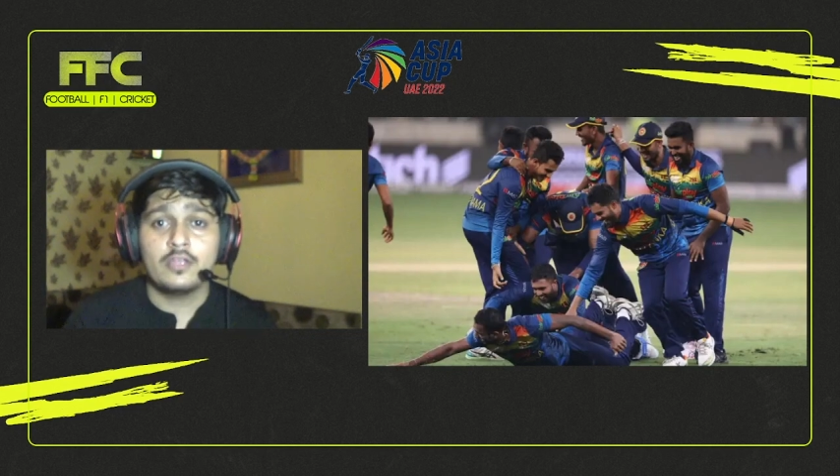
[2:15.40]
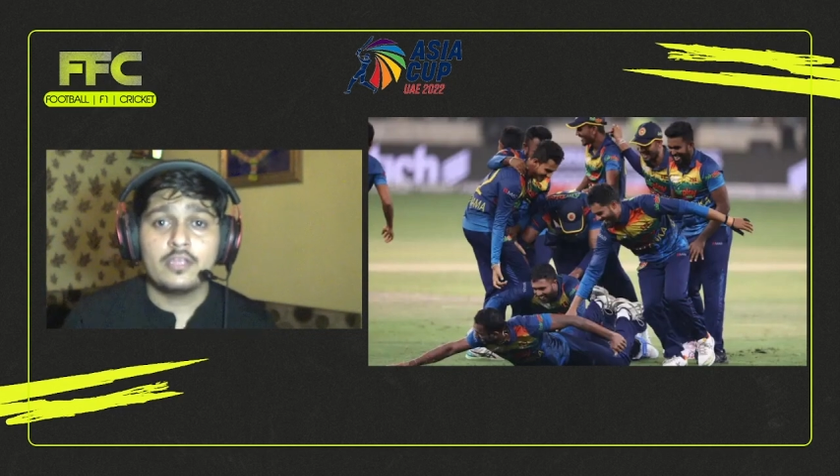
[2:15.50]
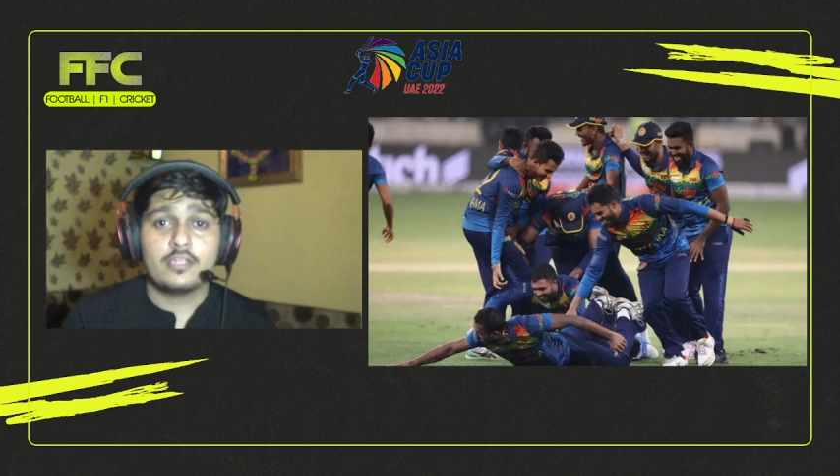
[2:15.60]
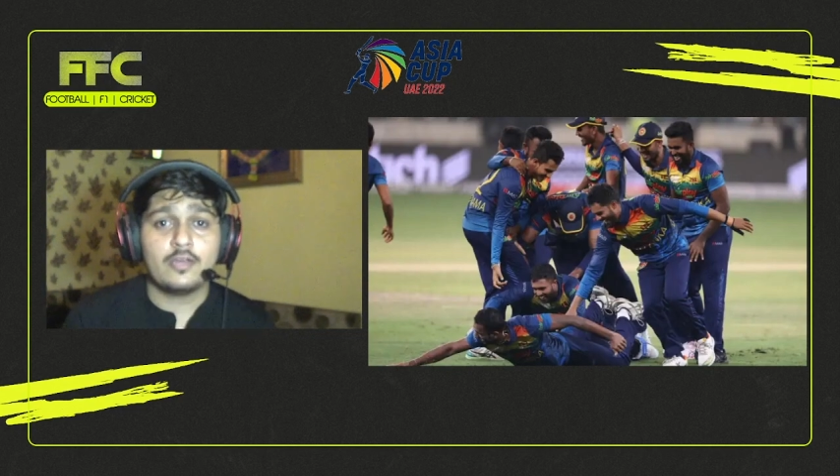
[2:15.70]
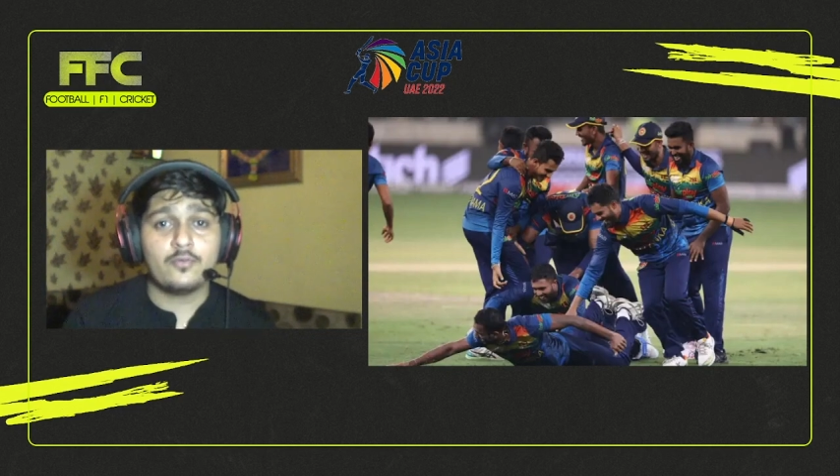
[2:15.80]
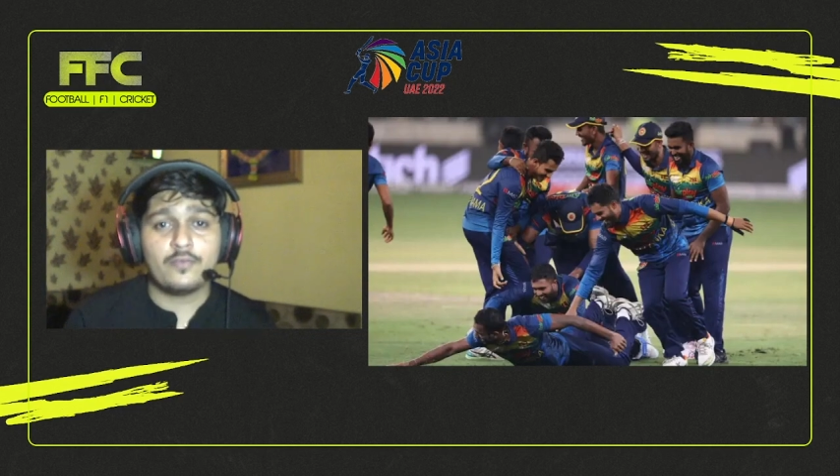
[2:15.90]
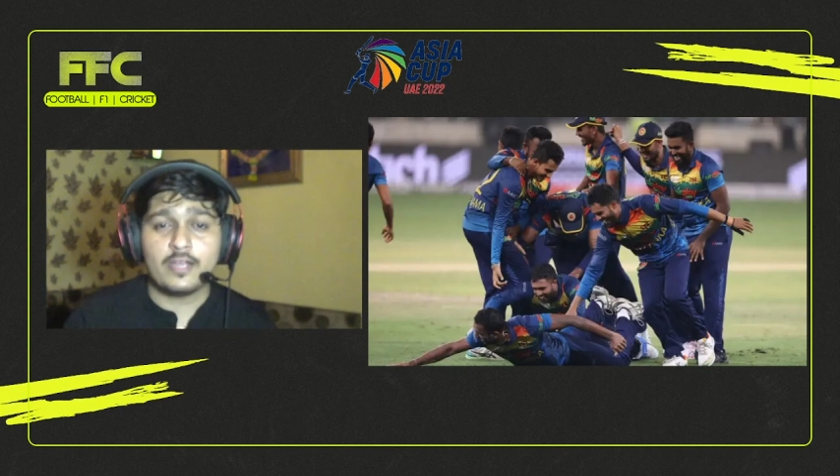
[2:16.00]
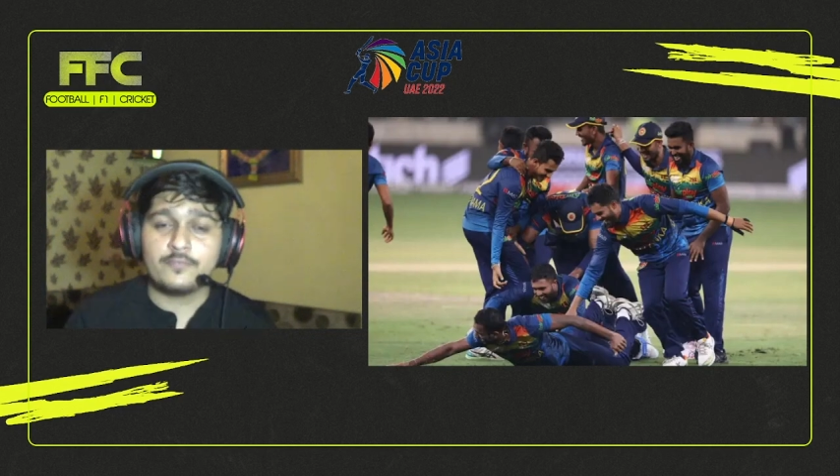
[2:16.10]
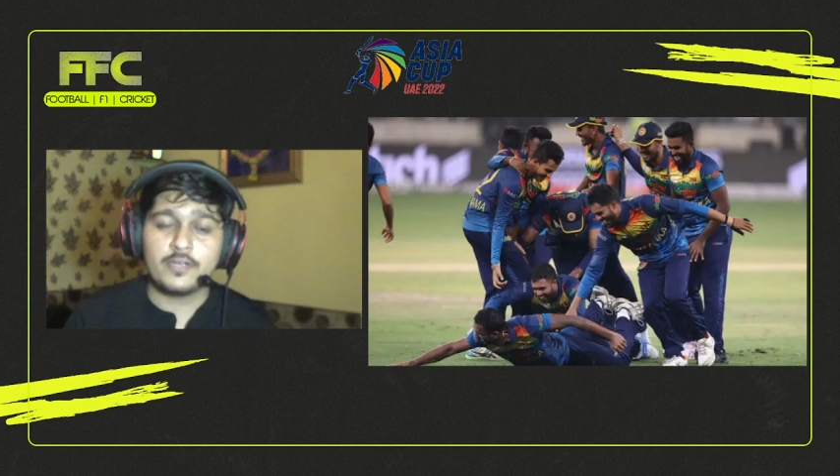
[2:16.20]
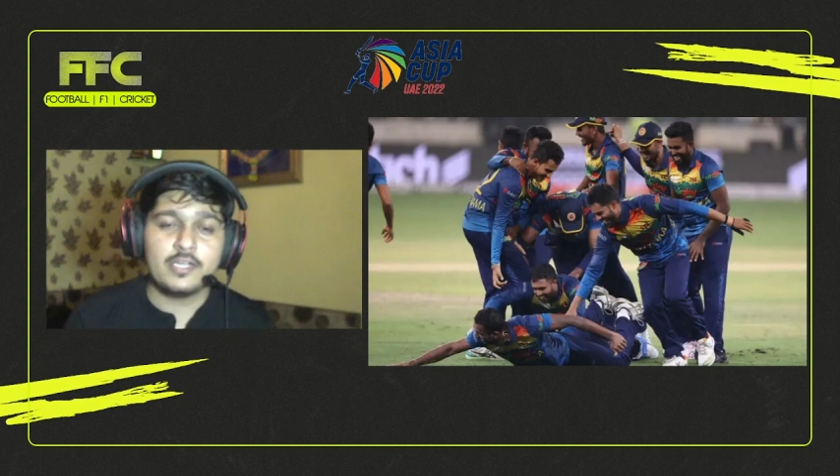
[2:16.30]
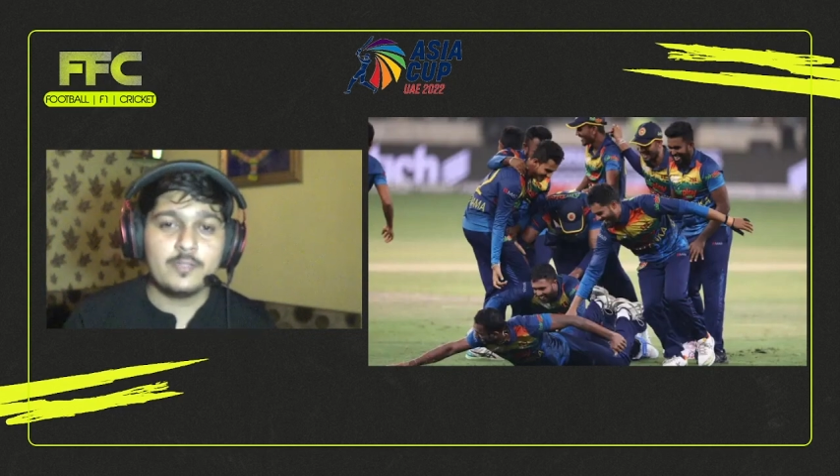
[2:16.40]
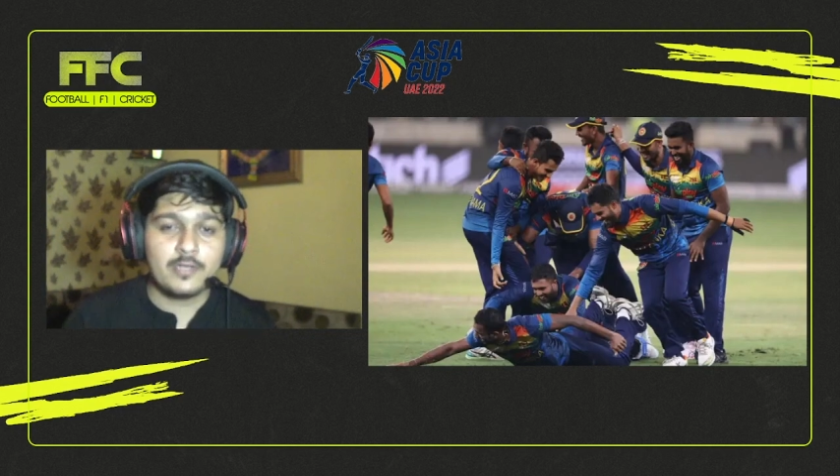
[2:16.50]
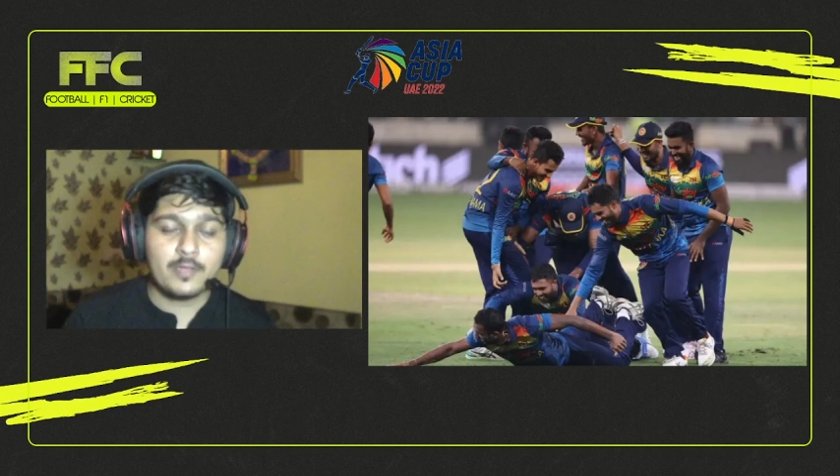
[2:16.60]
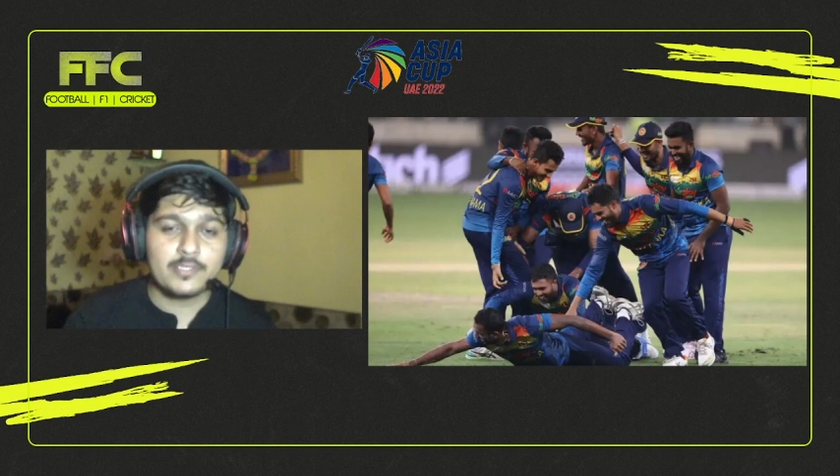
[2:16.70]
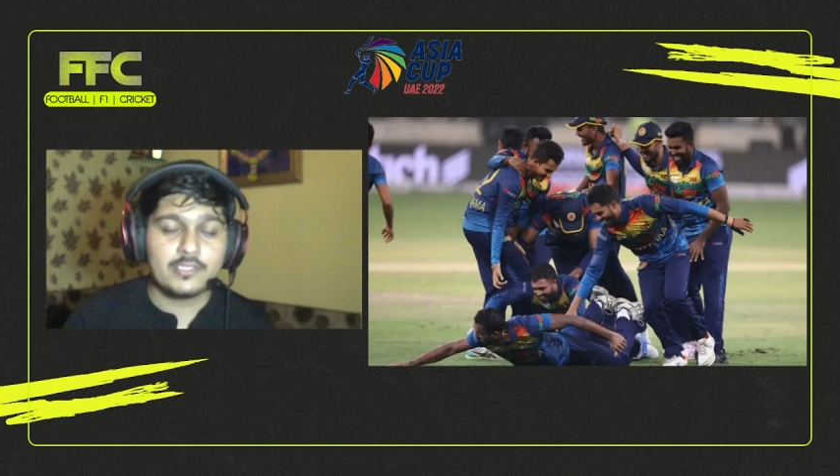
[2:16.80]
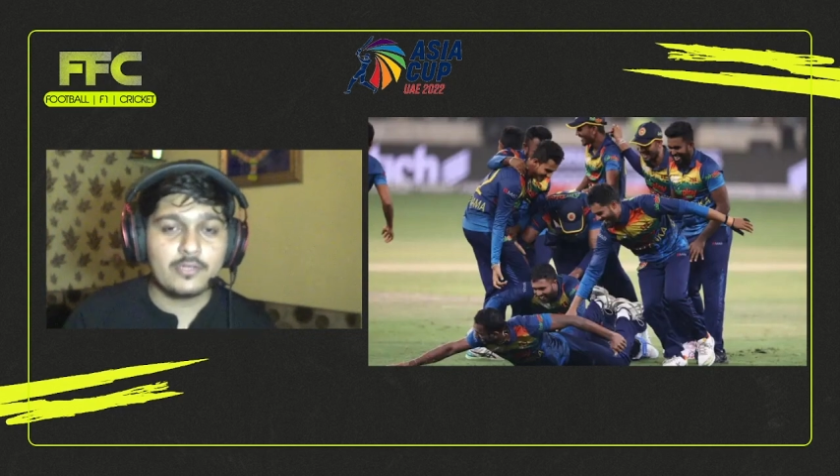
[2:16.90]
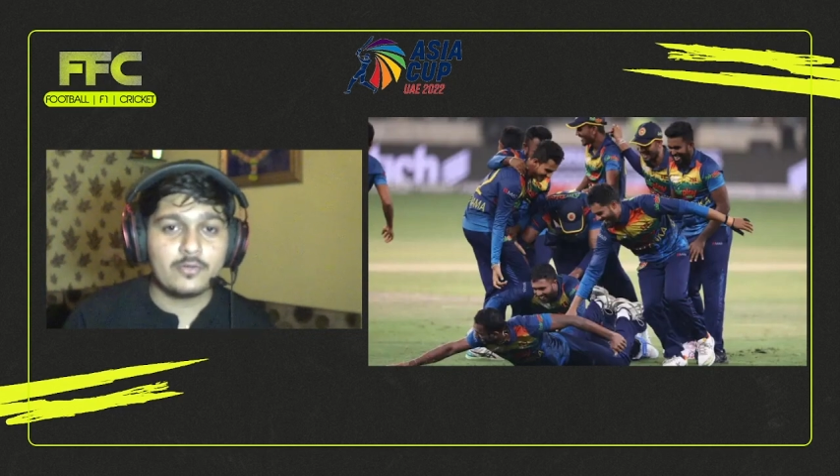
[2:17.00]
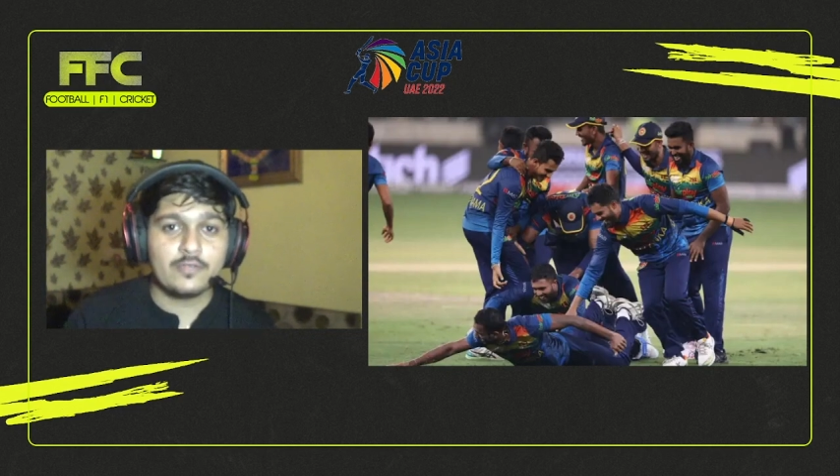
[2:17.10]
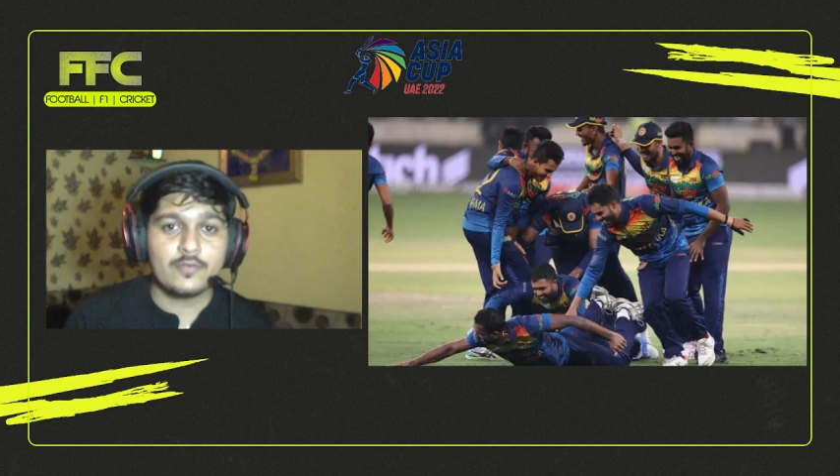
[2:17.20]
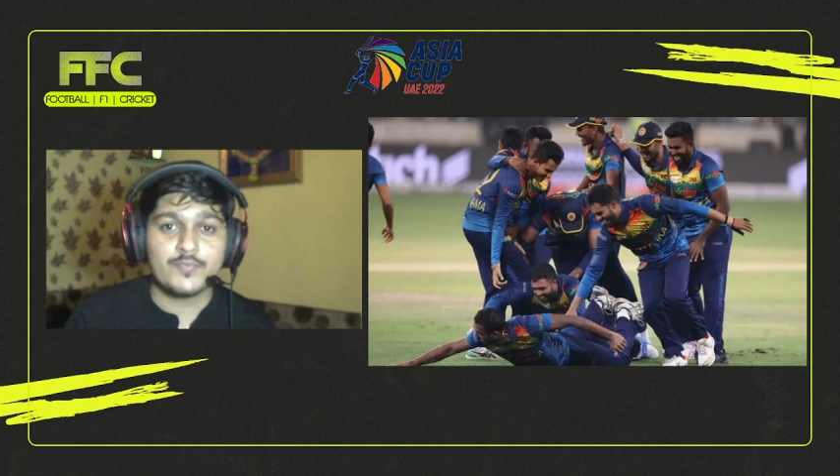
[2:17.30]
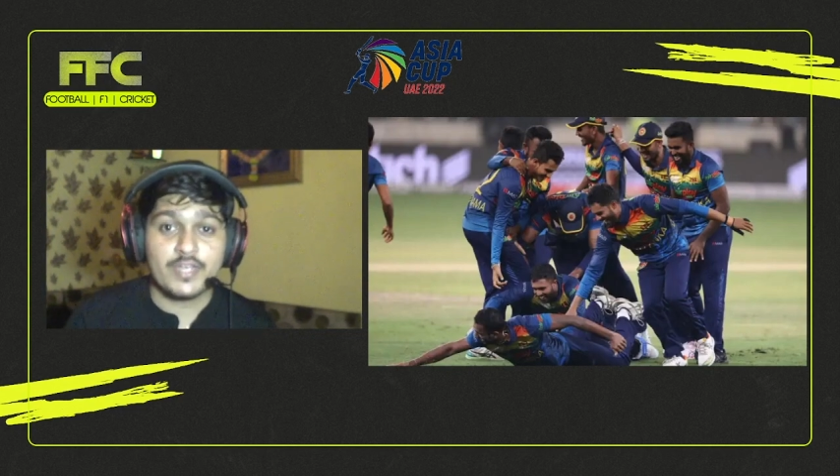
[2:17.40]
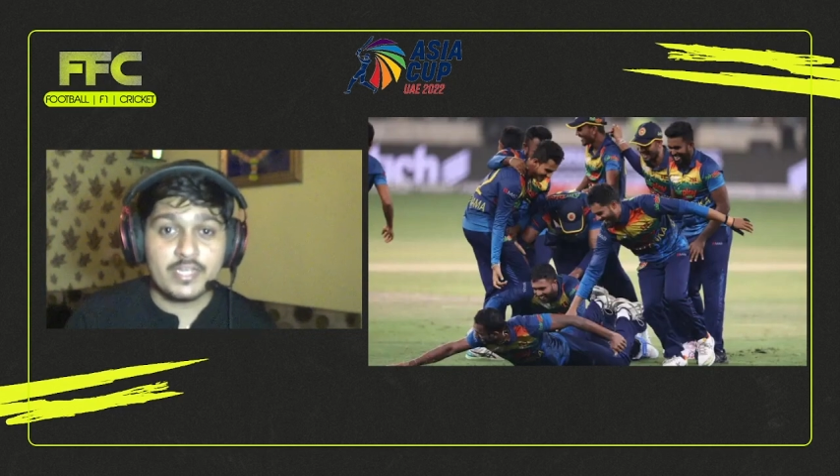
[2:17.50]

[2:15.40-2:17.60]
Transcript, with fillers: यार वो फाइफर नहीं मिला बंदे को ही वॉज़ वेरी